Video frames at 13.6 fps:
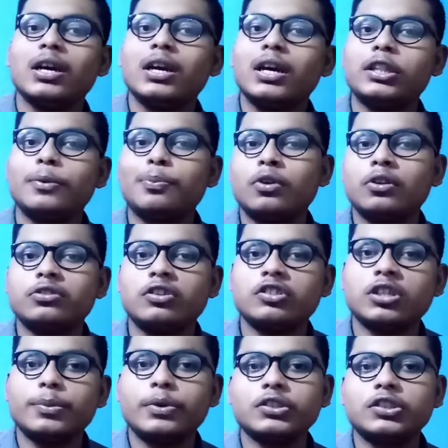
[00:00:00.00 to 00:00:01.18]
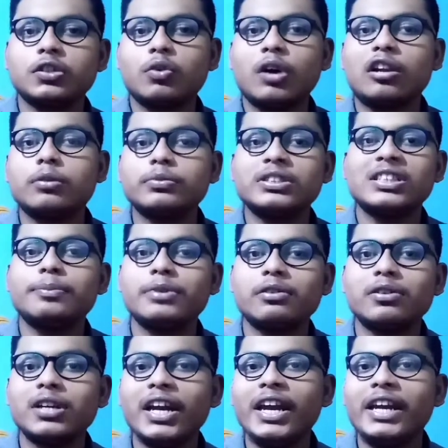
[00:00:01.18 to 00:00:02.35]
এতে প্রসেসর হিসেবে রয়েছে কোয়ালকম স্ন্যাপড্রাগন
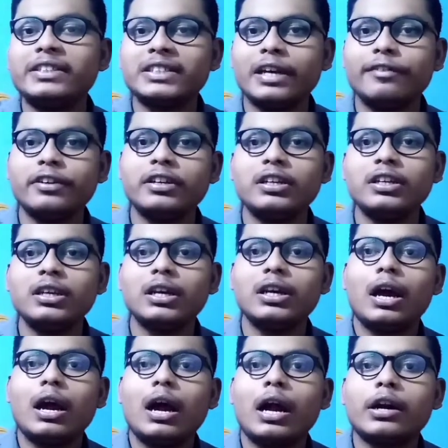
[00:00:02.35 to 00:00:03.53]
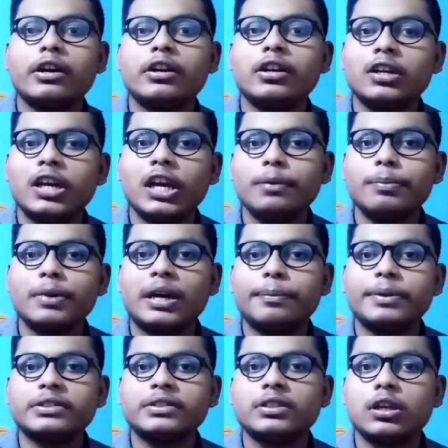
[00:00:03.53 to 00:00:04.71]
এইট সেভেন্টি হান্ড্রেড অ্যান্ড এইট
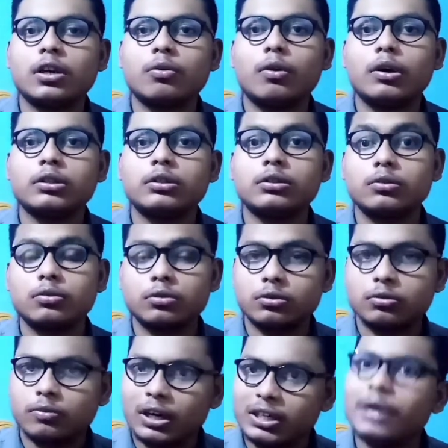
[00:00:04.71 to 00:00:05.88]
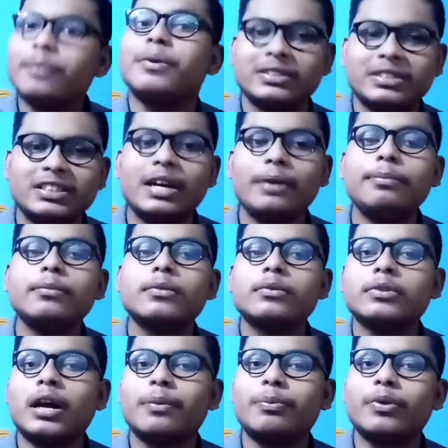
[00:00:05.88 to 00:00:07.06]
মেগাপিক্সেলের কোয়াড ক্যামেরা সেট
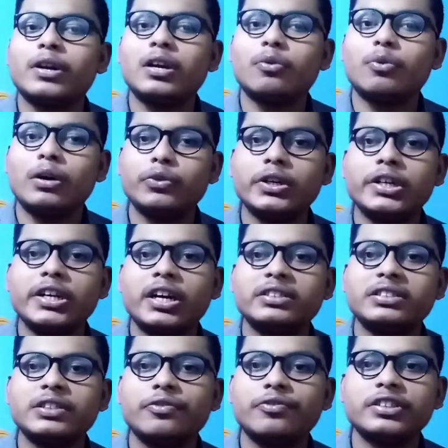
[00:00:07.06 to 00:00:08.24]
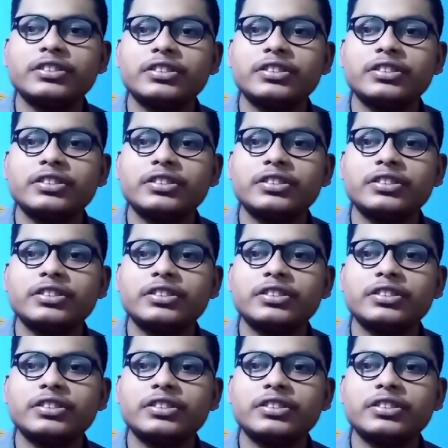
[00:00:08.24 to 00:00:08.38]
তারপরে ওয়ান টোয়েন্টি হার্টস রিফ্রেশ